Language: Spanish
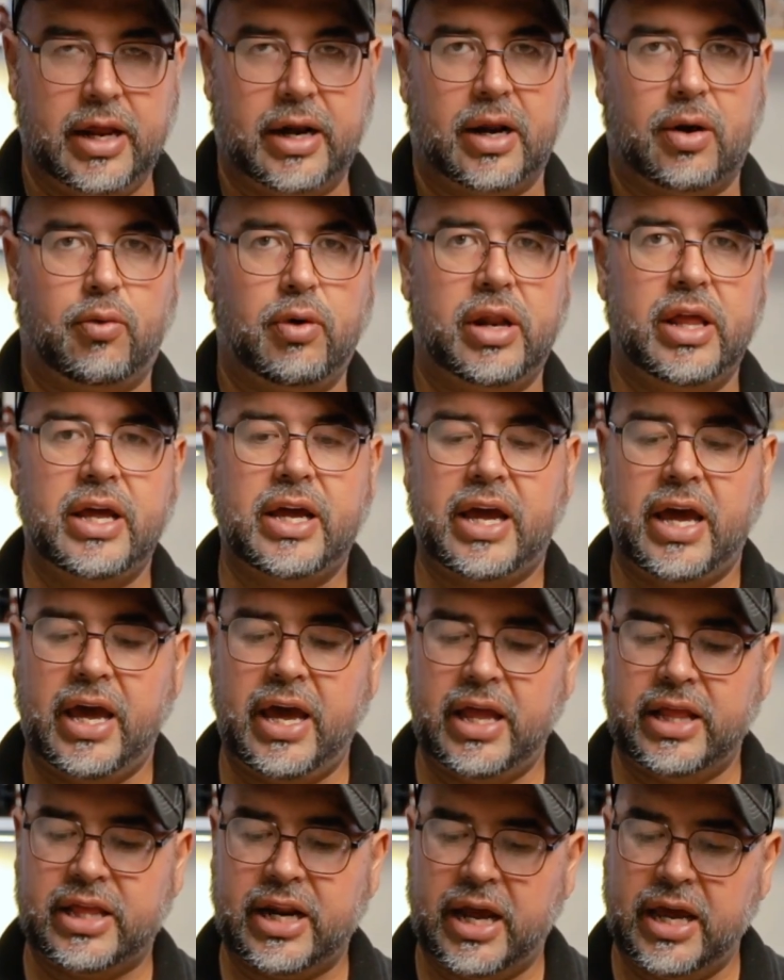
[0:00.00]
Y recuerden
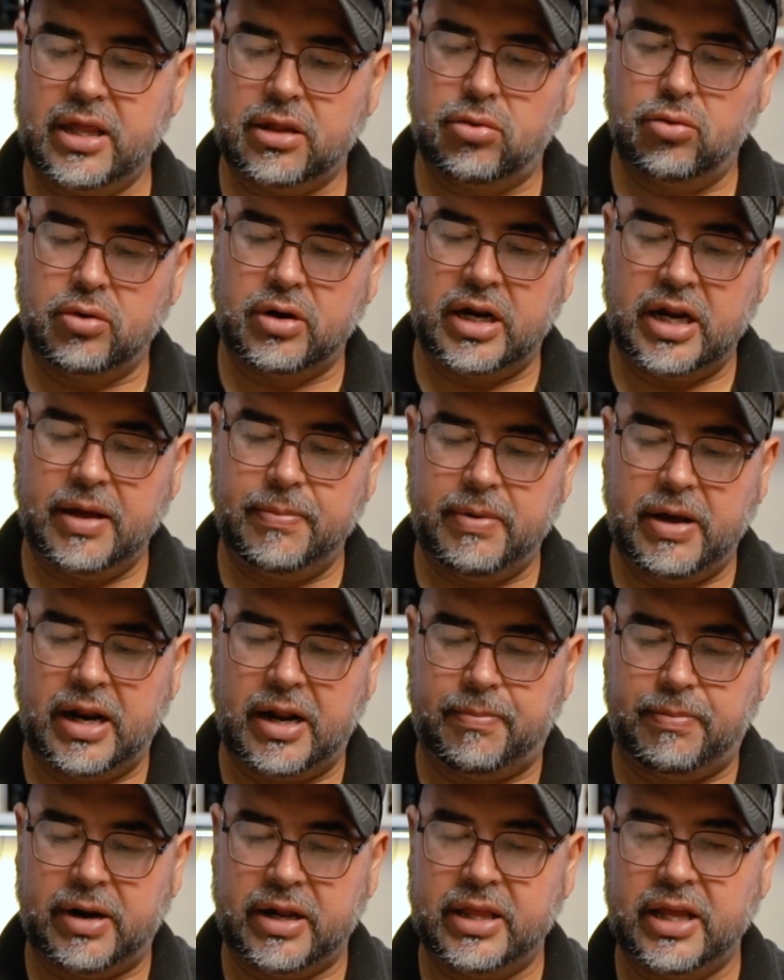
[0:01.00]
que trae su clip en
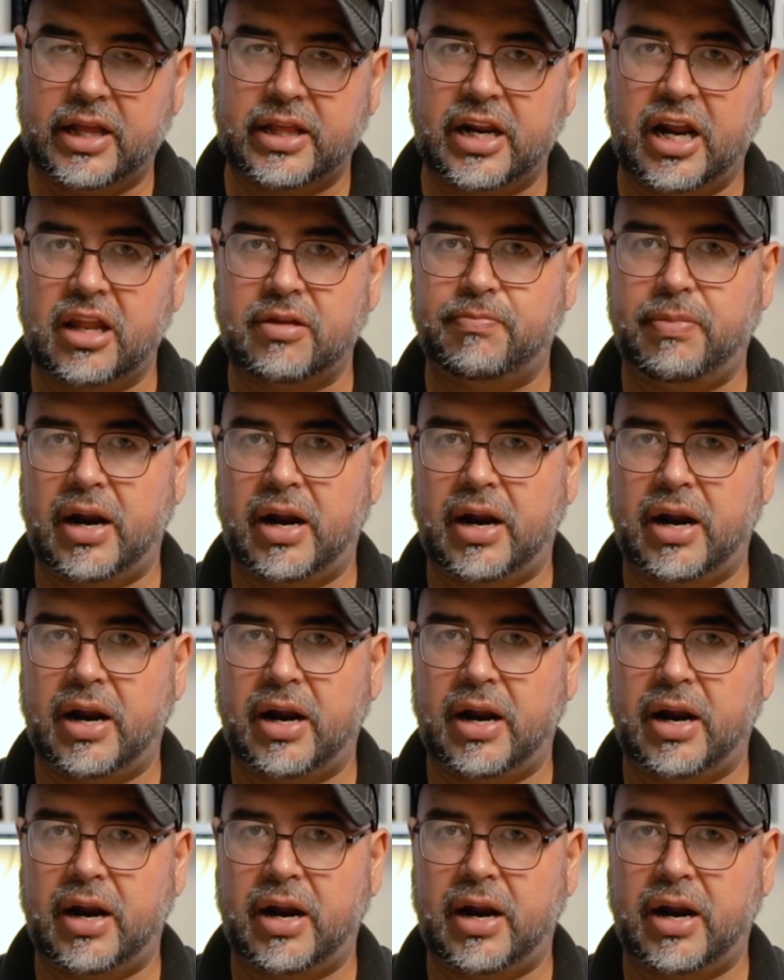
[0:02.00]
la parte de atrás